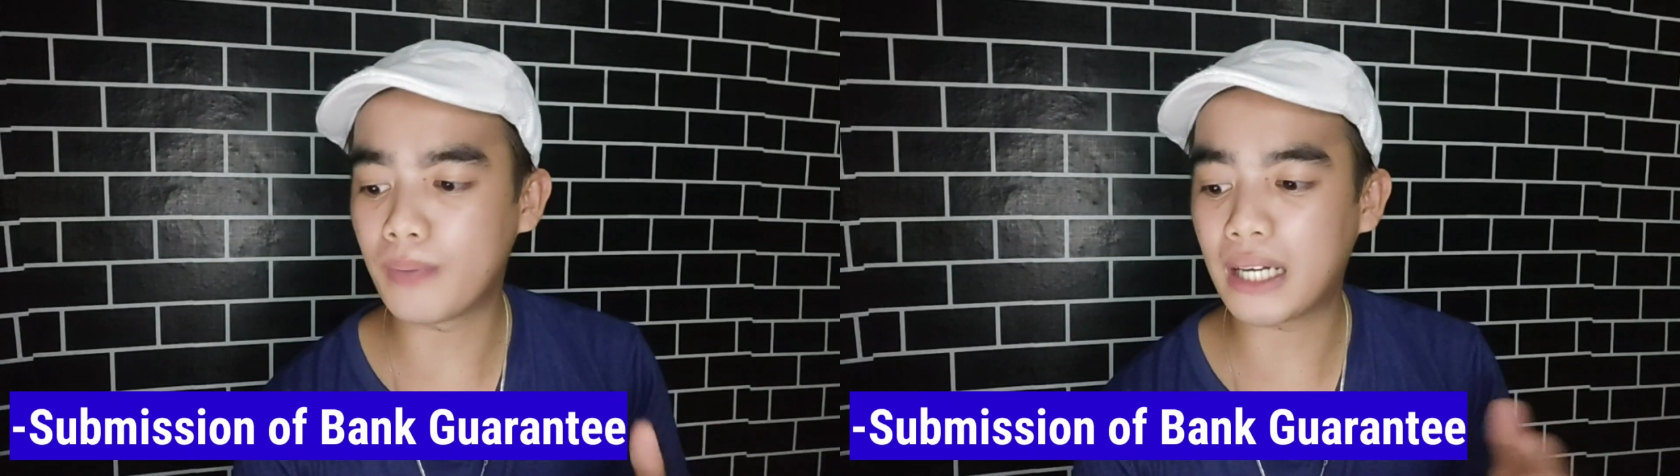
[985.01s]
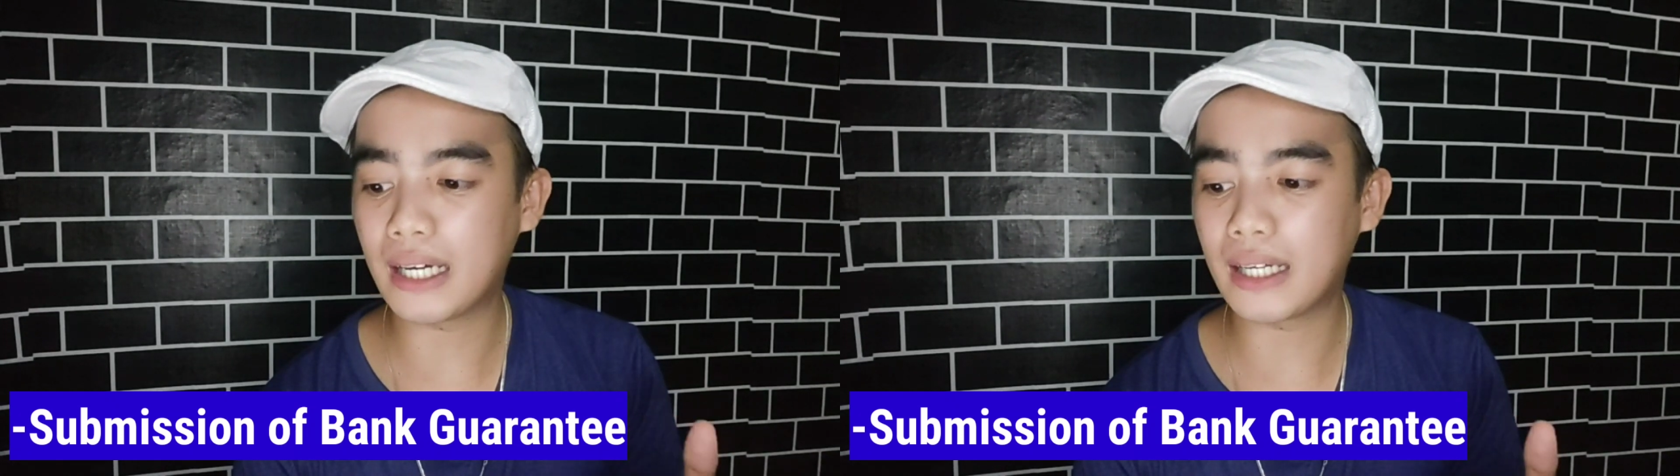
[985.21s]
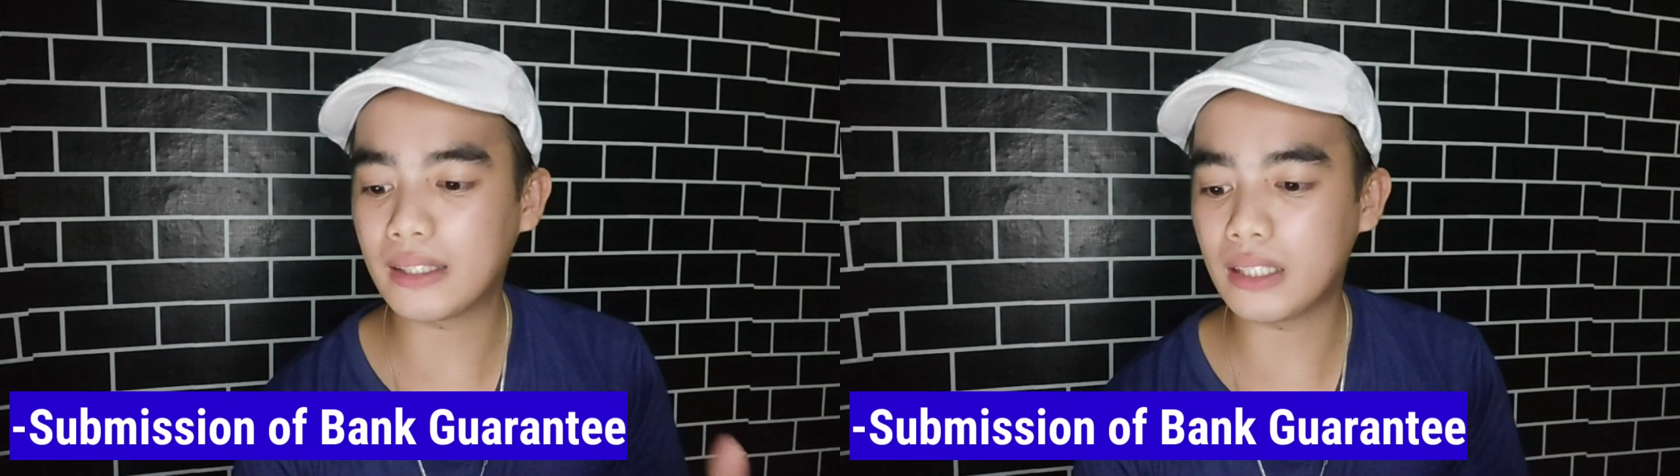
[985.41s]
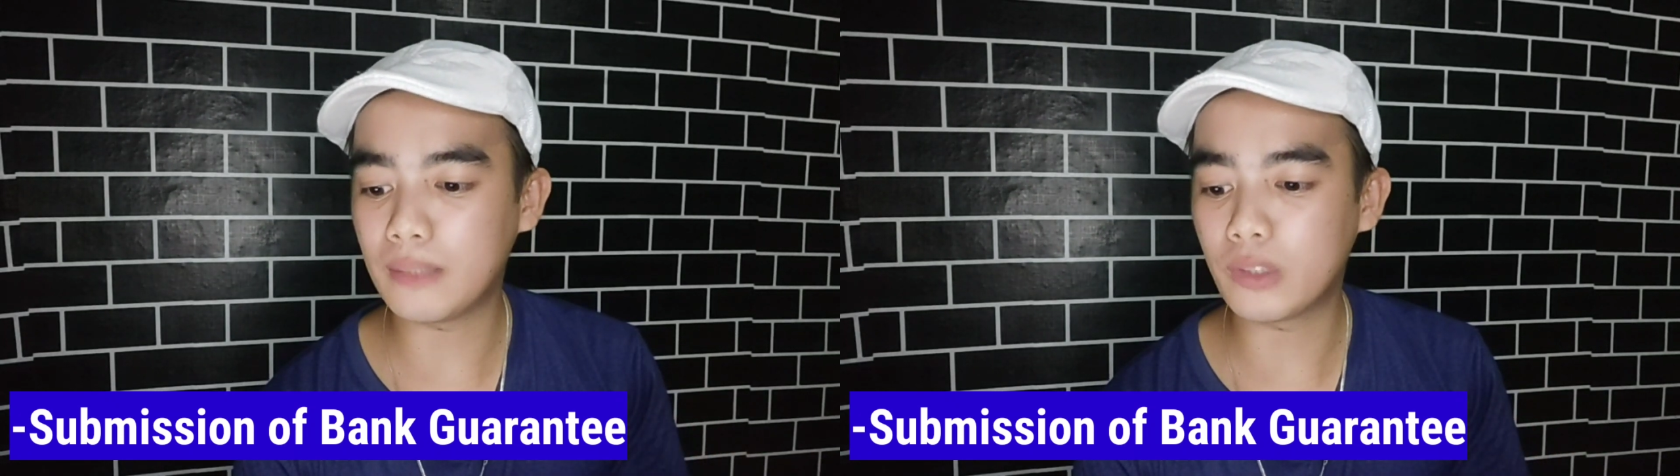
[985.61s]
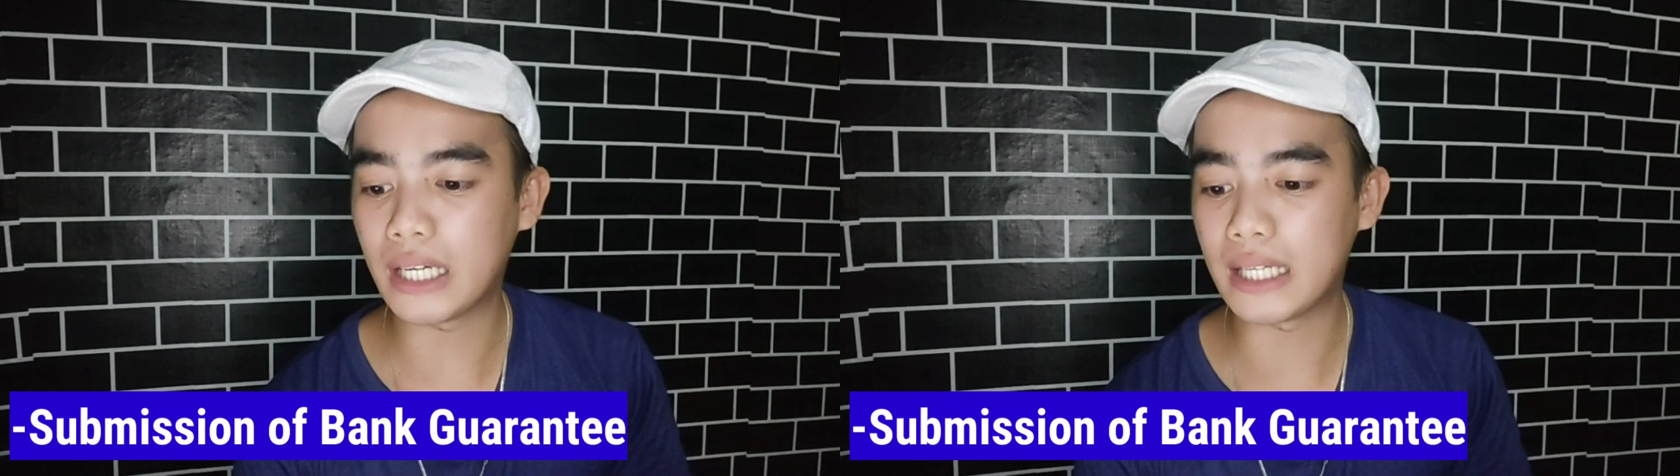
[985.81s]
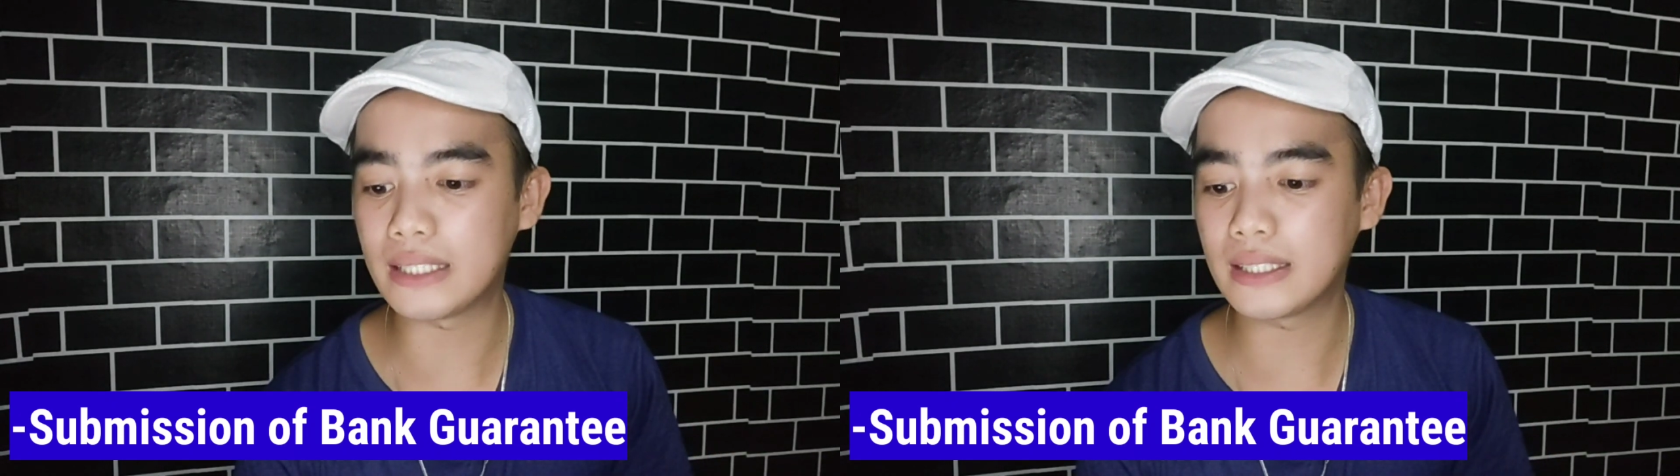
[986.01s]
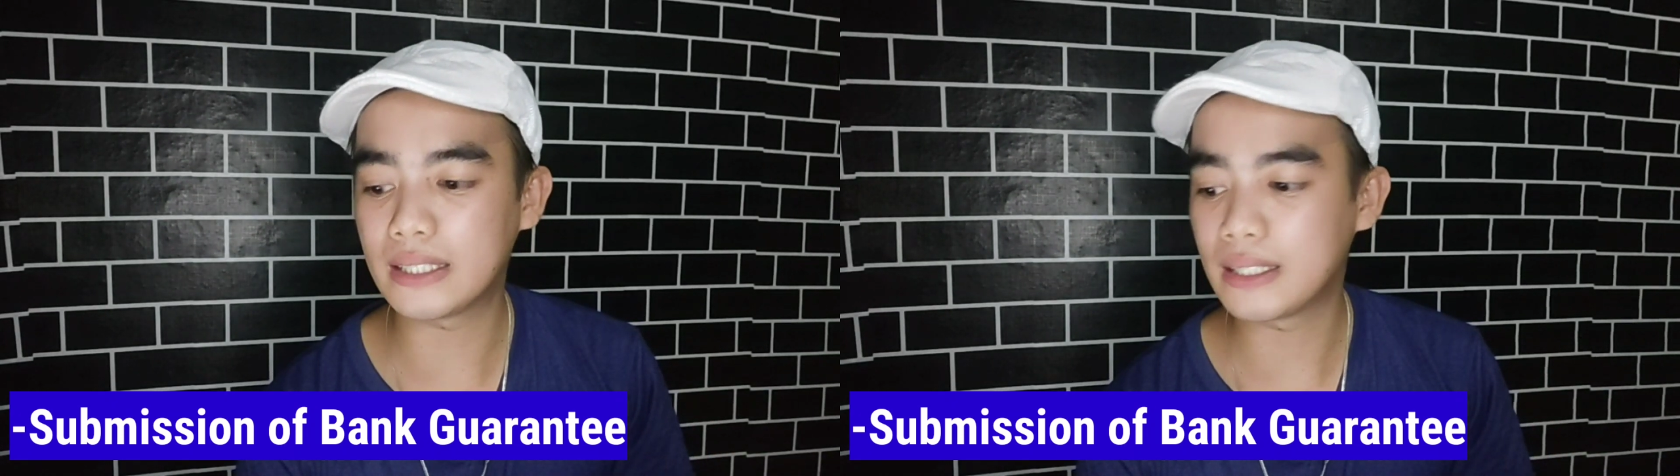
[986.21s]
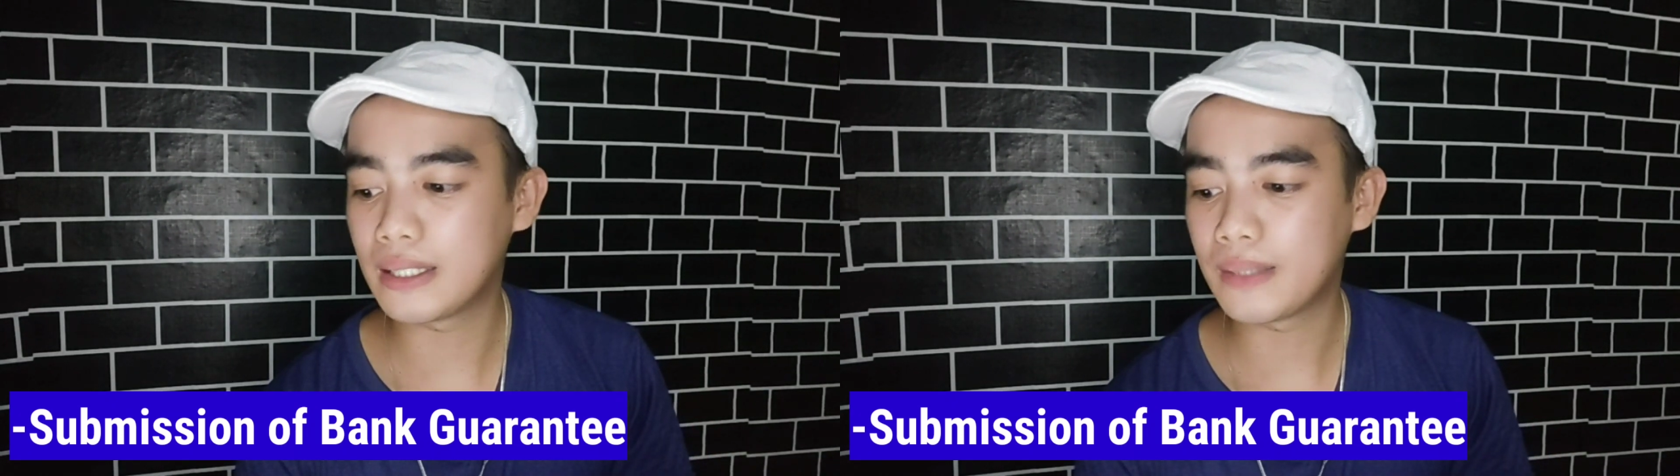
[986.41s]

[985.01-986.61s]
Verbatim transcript: bank guarantee mo guys,